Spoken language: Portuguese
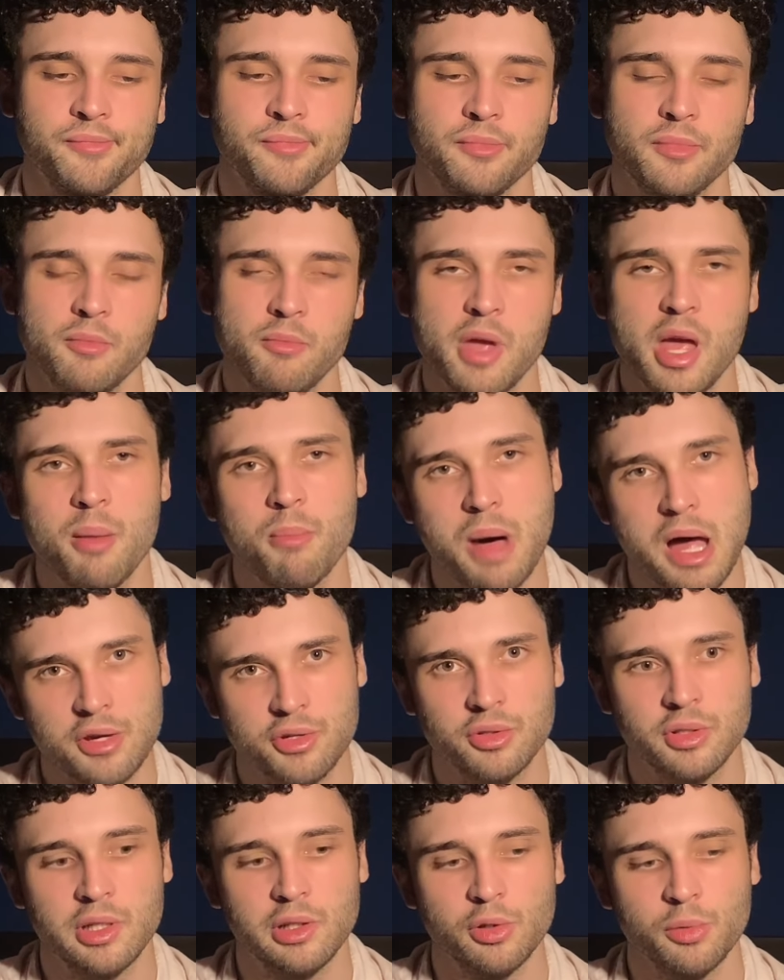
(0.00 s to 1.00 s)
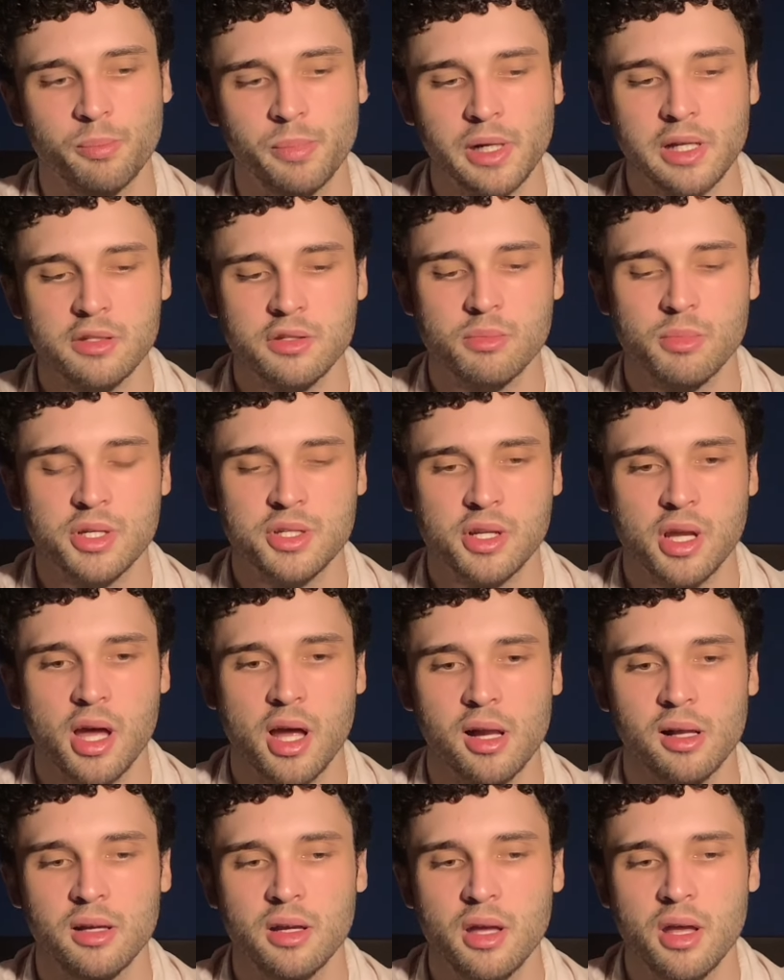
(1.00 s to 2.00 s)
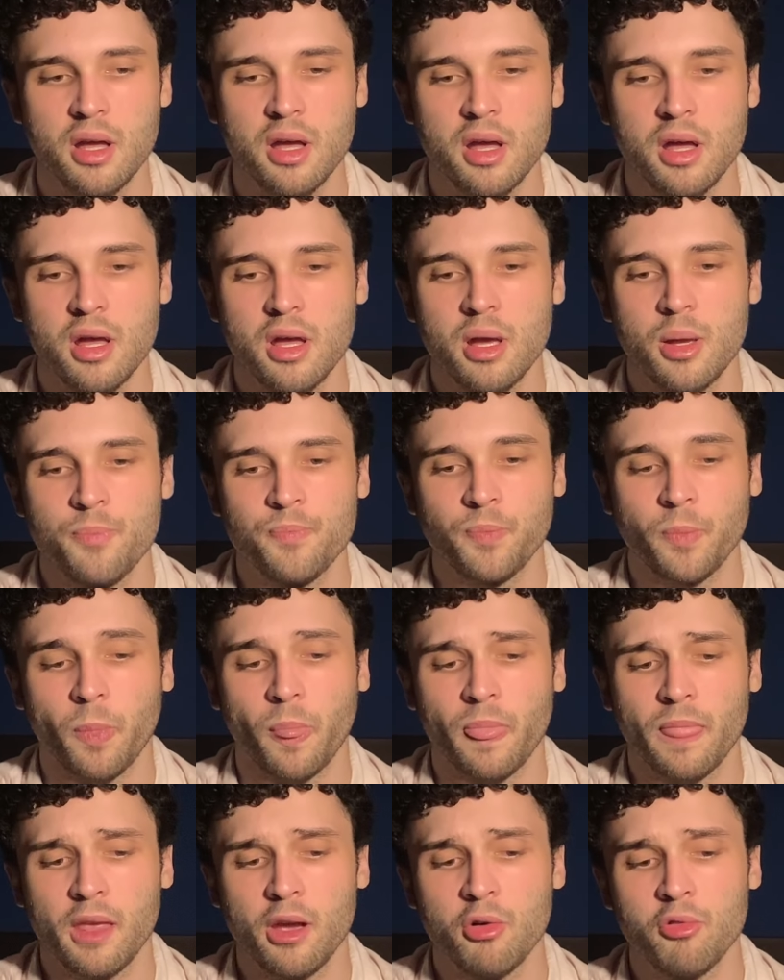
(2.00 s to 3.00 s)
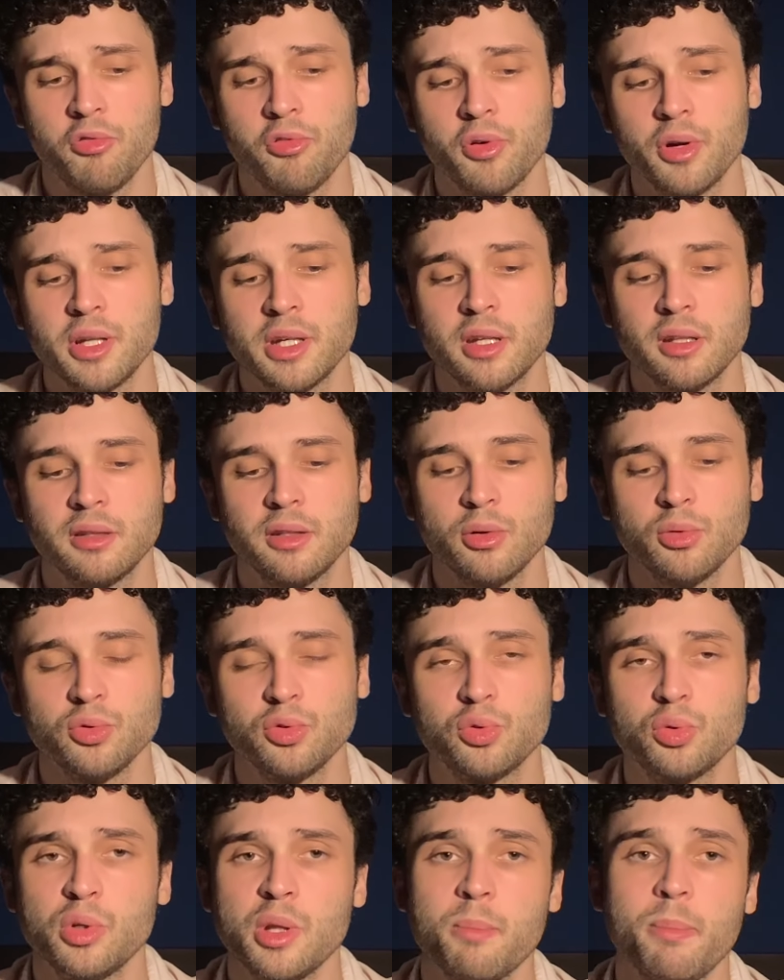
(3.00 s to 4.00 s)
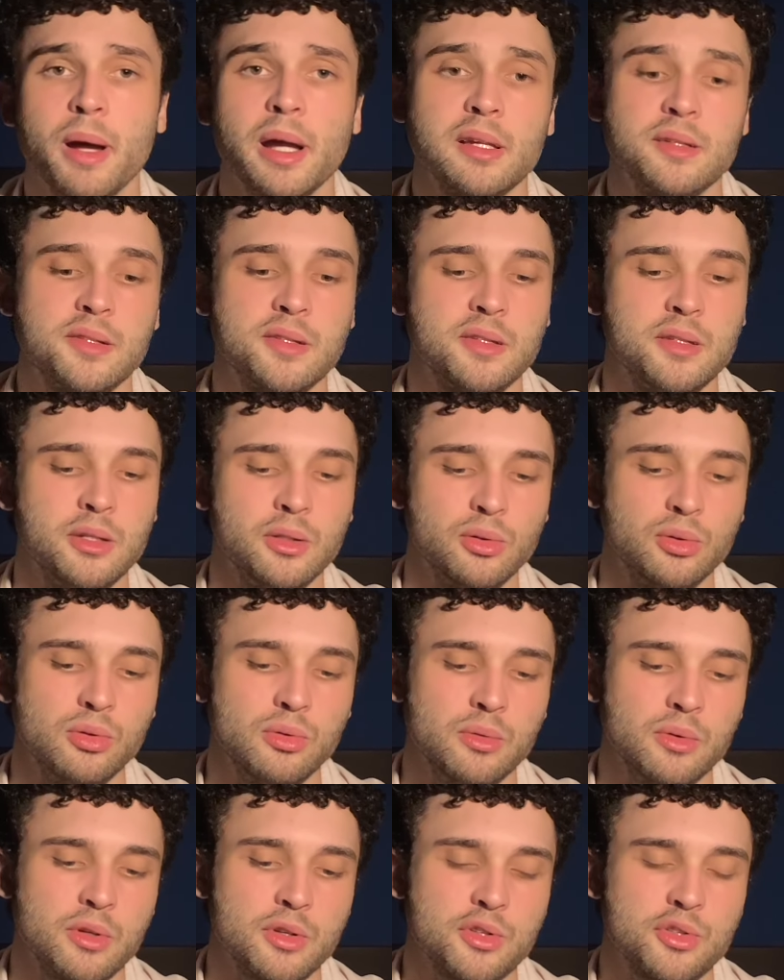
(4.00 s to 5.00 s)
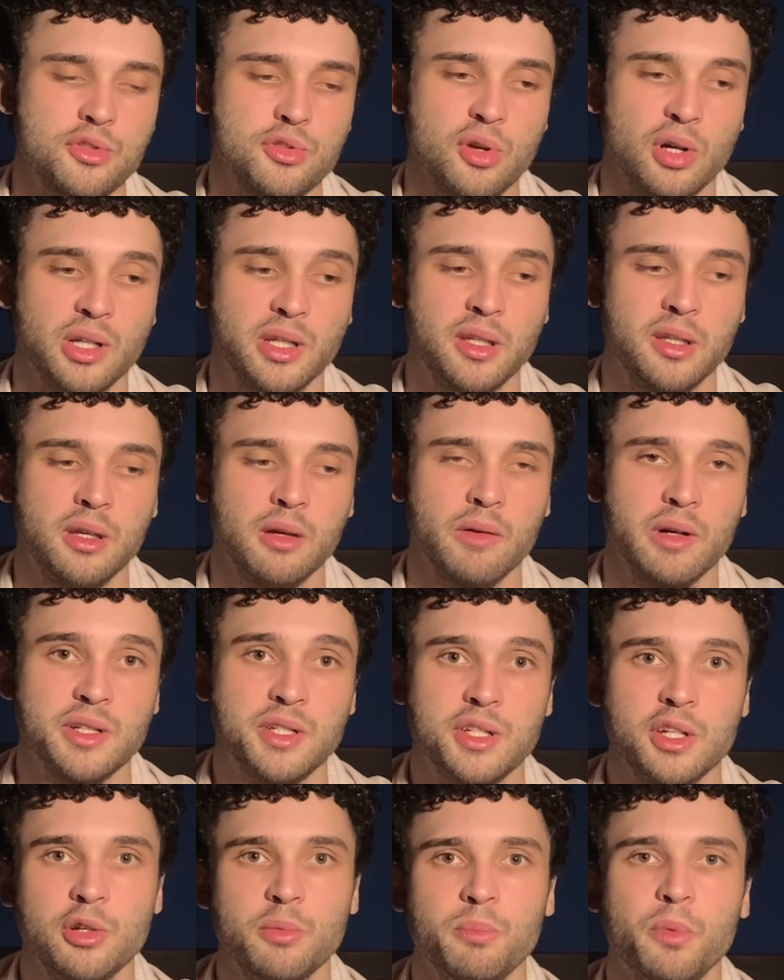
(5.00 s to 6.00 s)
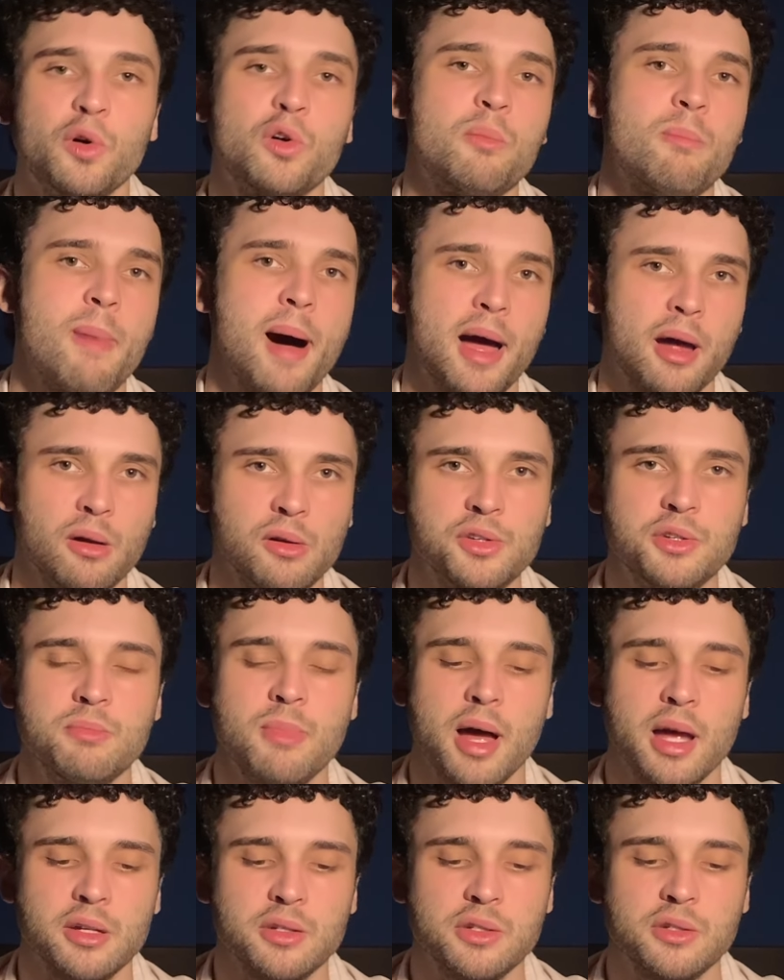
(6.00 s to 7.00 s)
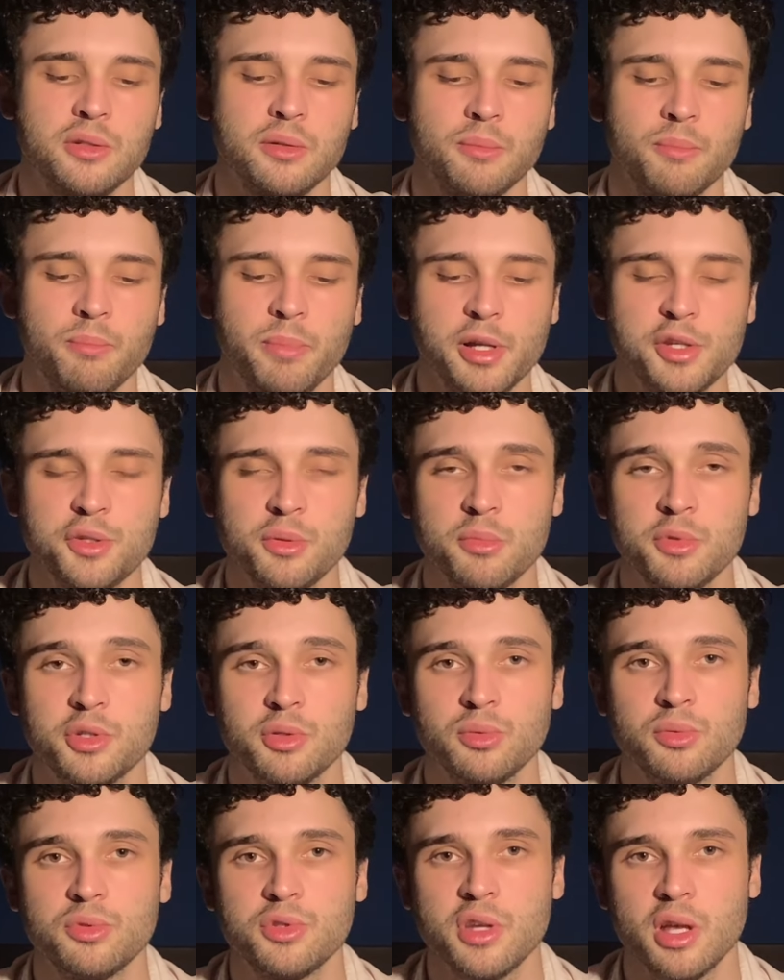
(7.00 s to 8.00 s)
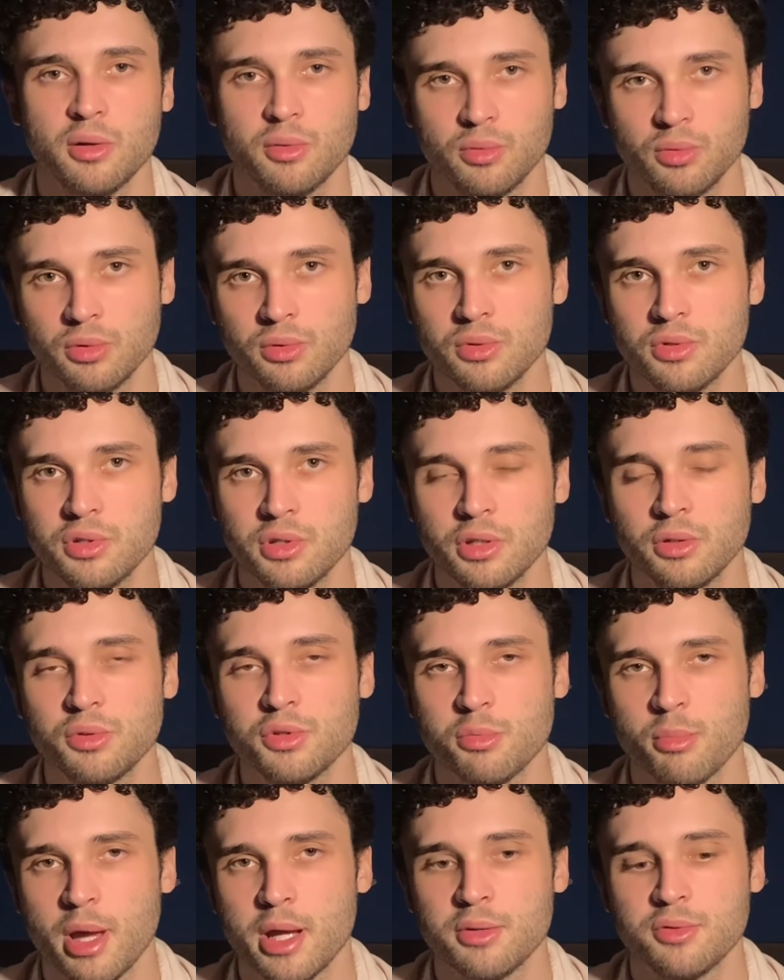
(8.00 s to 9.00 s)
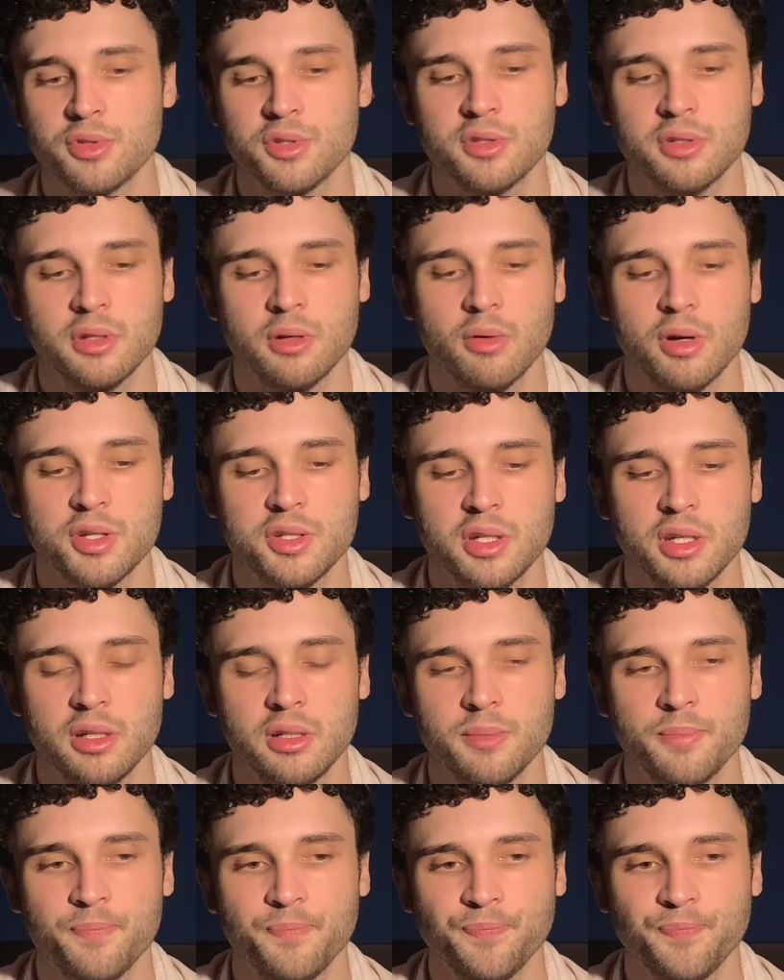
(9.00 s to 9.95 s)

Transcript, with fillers: bem abaixo dele no preço, mas cara, é um fone que tem um tuning parecido, só que eu achei ele um pouco magro demais, principalmente nos agudos e nos médios assim. Eu acho que ele